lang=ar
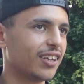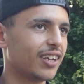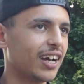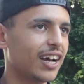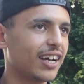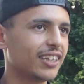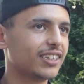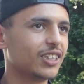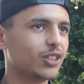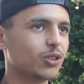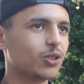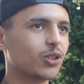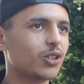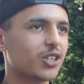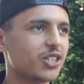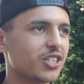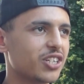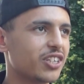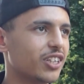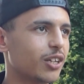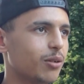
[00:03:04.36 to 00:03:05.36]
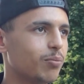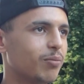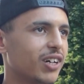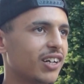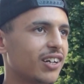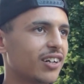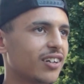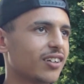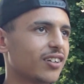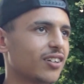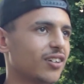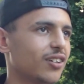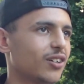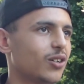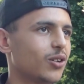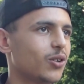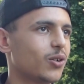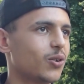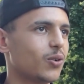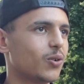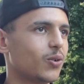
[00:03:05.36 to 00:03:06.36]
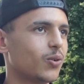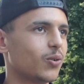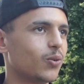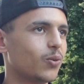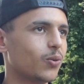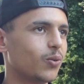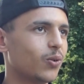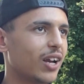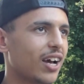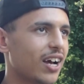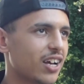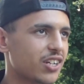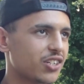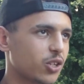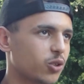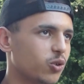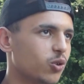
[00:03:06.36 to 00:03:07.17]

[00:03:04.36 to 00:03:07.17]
عاد كي تخرج انت البر والحاجه